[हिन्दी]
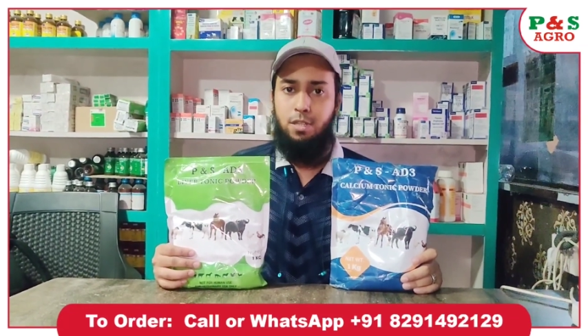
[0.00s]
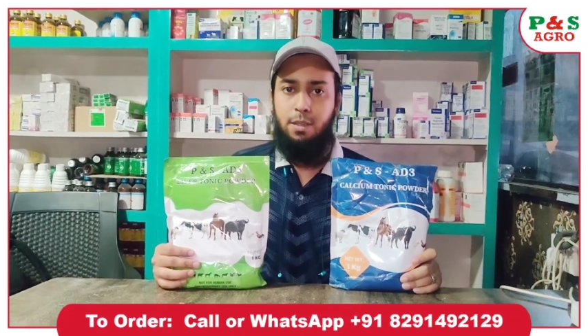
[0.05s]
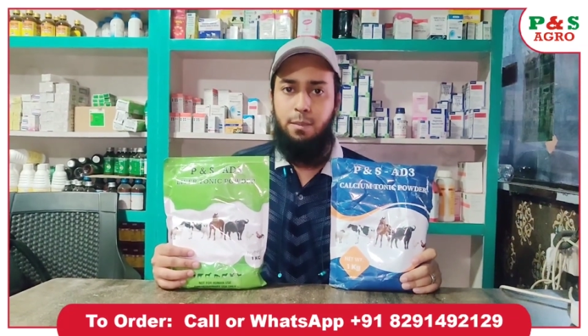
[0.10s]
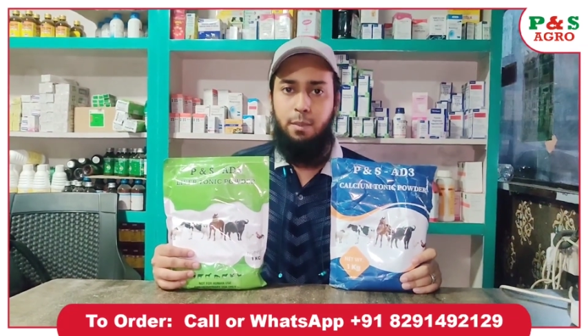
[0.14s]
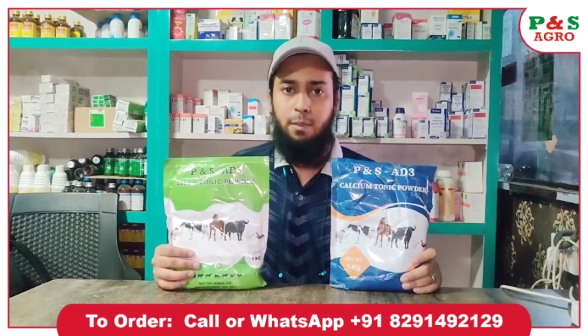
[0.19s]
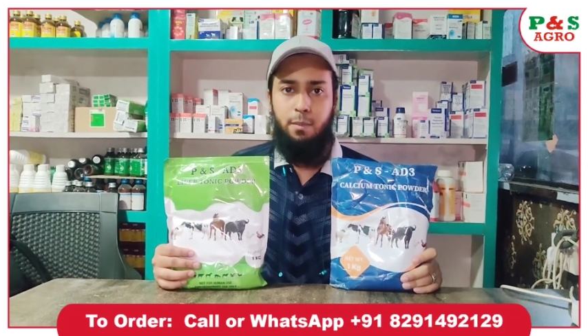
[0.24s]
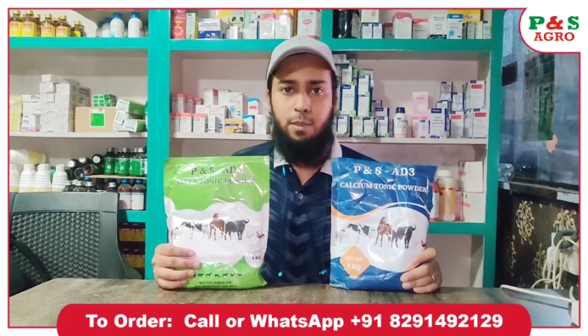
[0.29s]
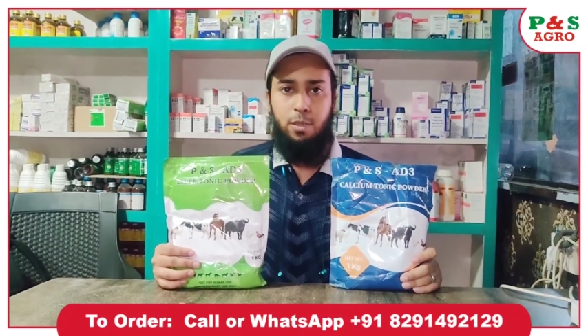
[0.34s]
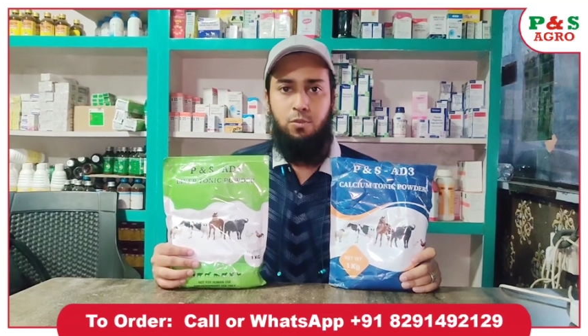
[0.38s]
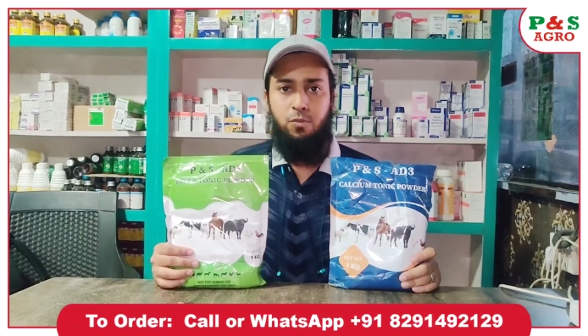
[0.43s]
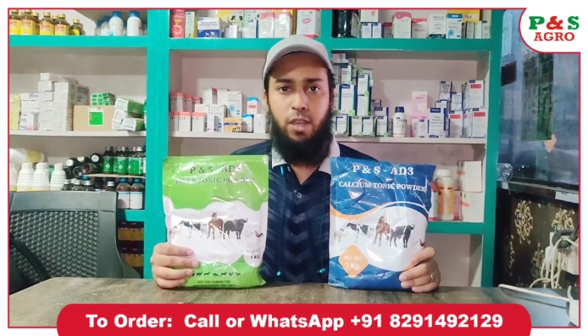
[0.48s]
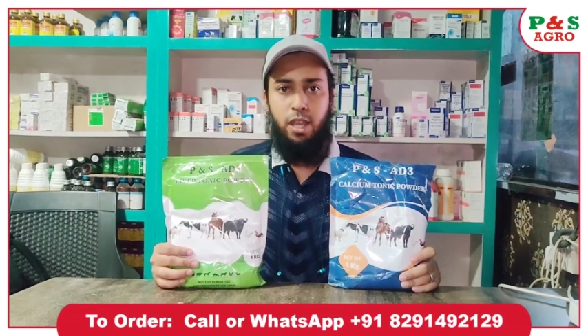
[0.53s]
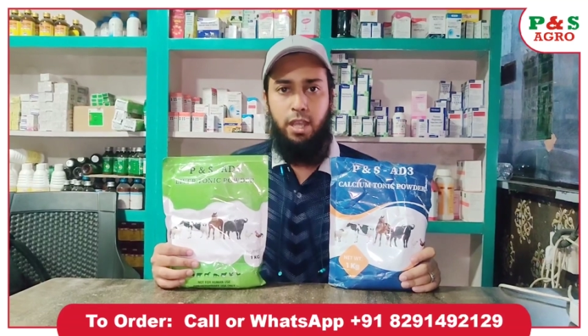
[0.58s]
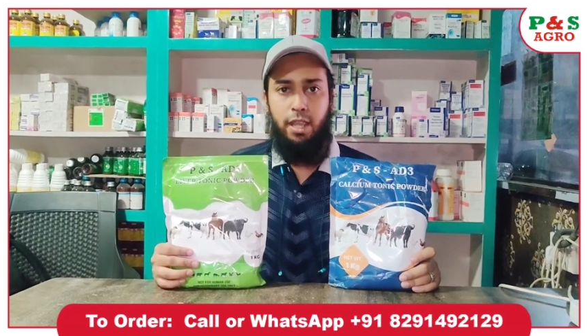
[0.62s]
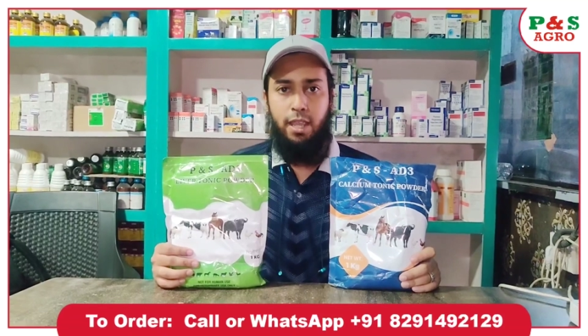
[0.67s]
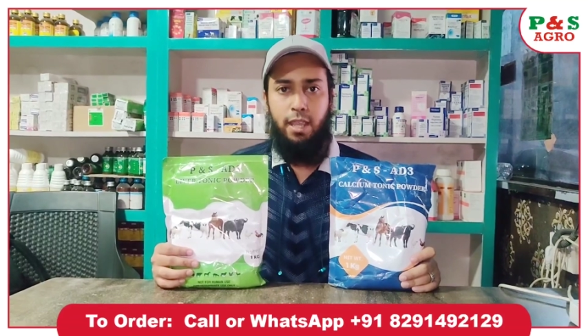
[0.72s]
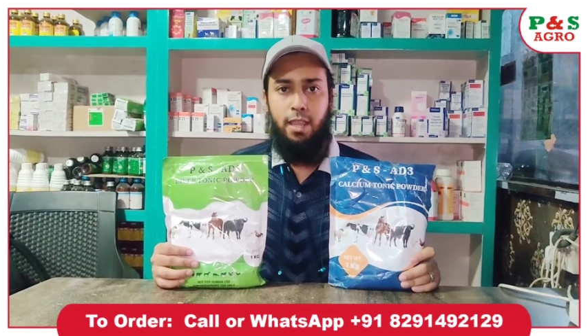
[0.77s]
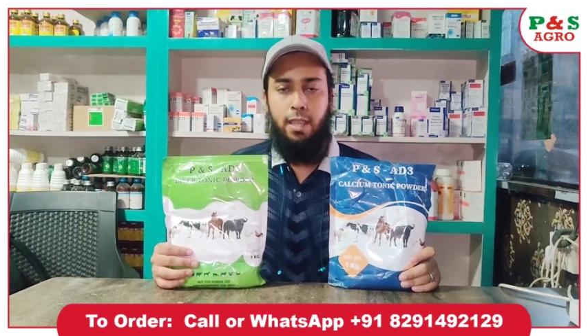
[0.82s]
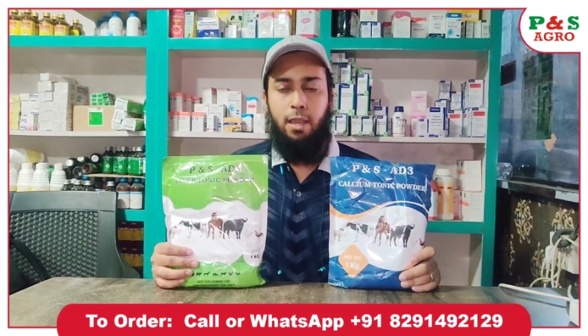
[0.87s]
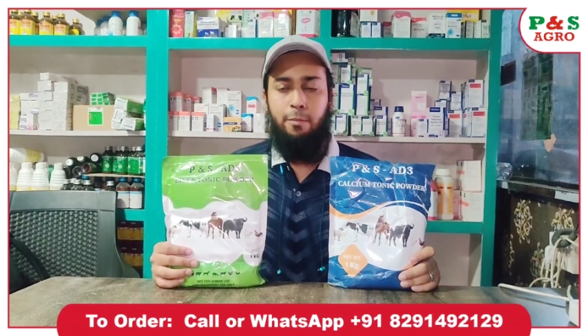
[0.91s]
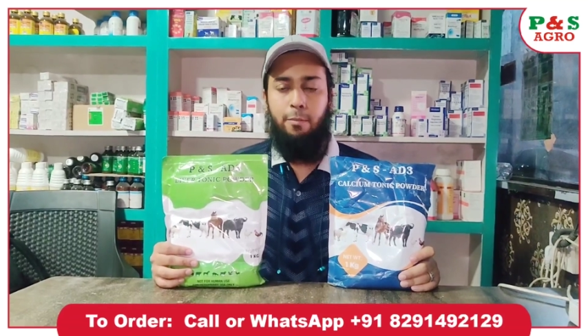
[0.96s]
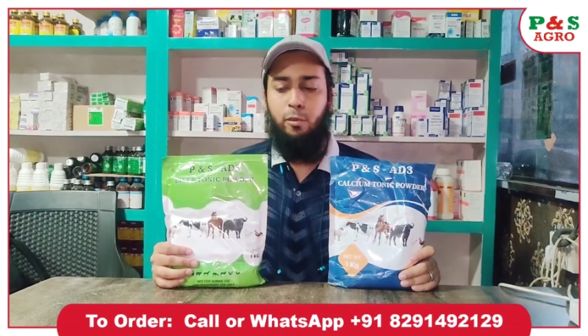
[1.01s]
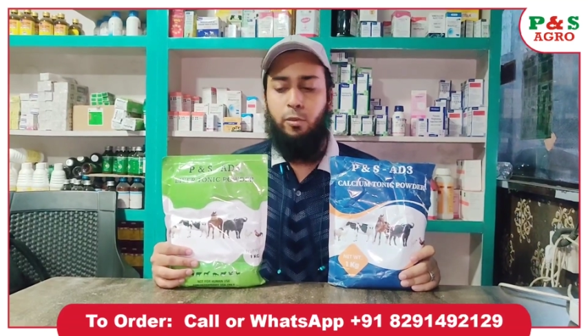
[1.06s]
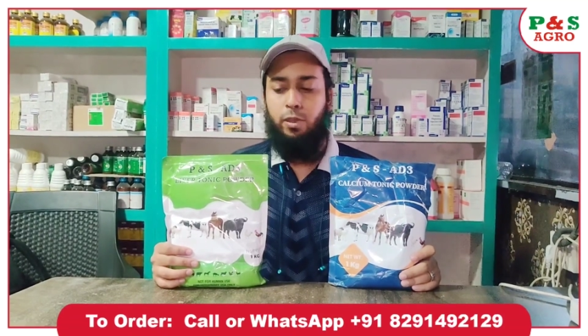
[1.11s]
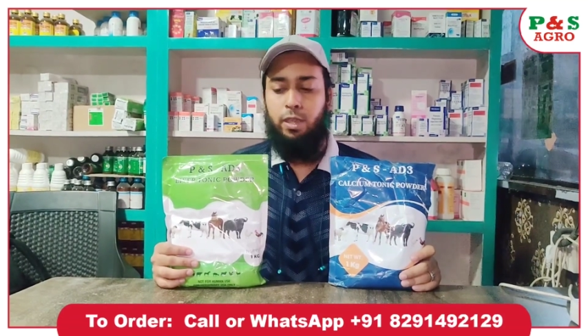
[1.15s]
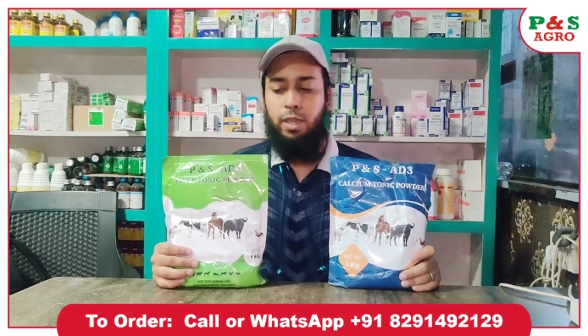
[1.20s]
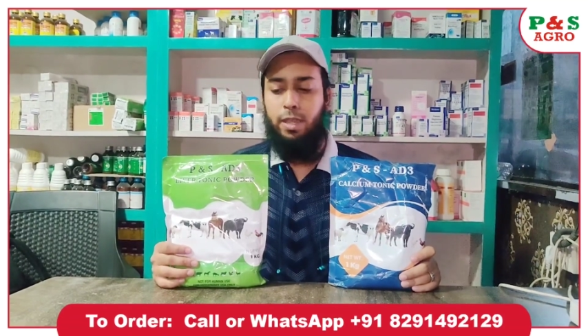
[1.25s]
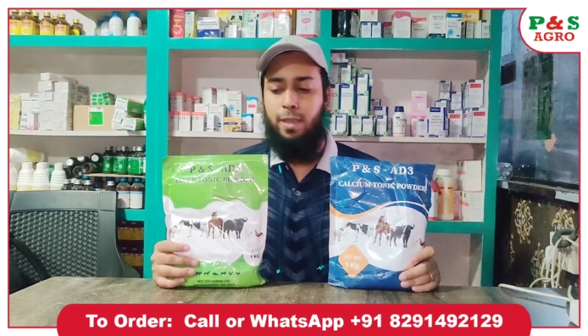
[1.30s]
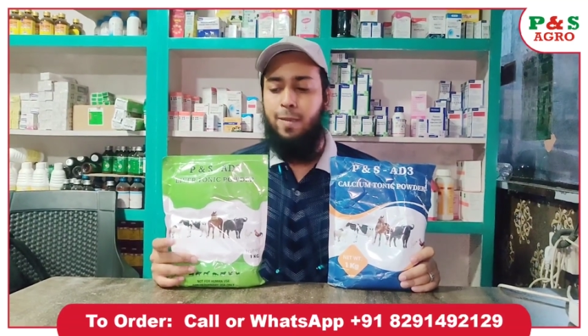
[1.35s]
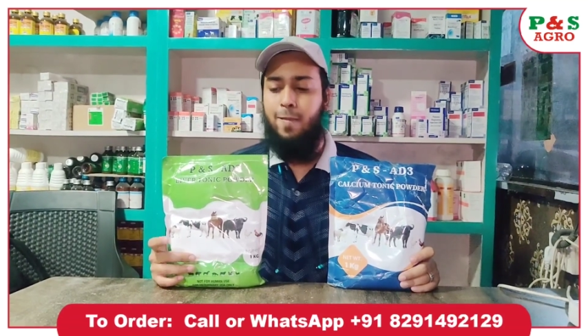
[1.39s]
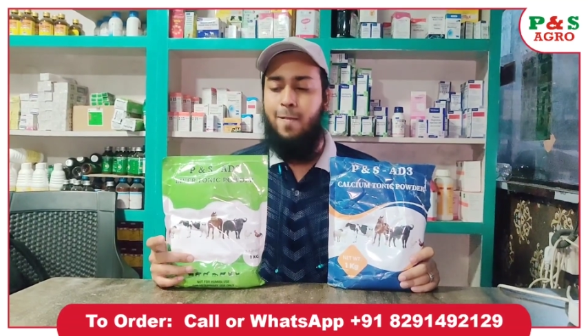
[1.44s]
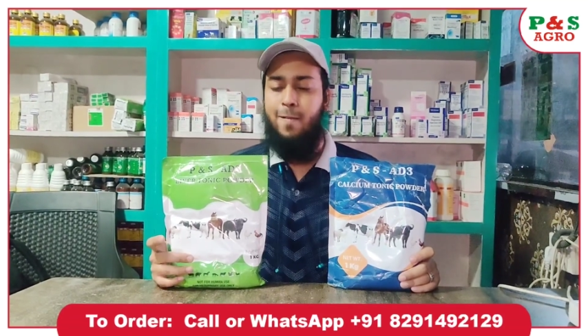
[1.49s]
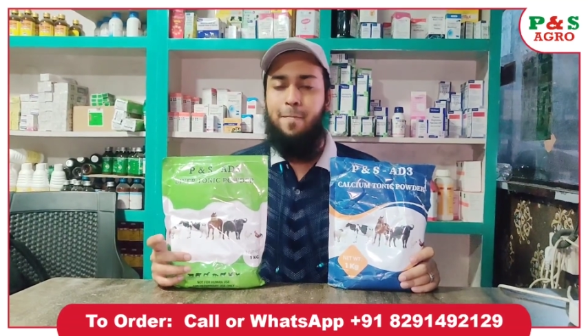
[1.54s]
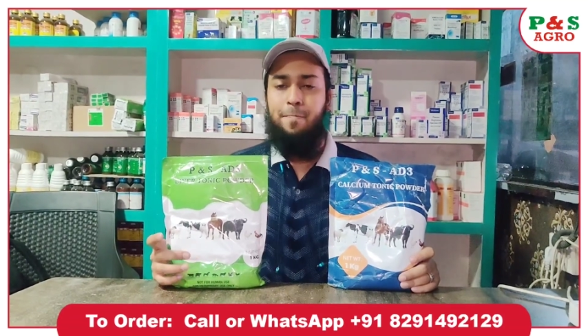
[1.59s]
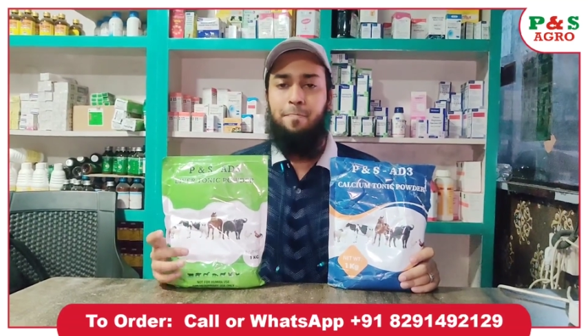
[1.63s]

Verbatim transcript: से भी भिजवा देंगे आपको ये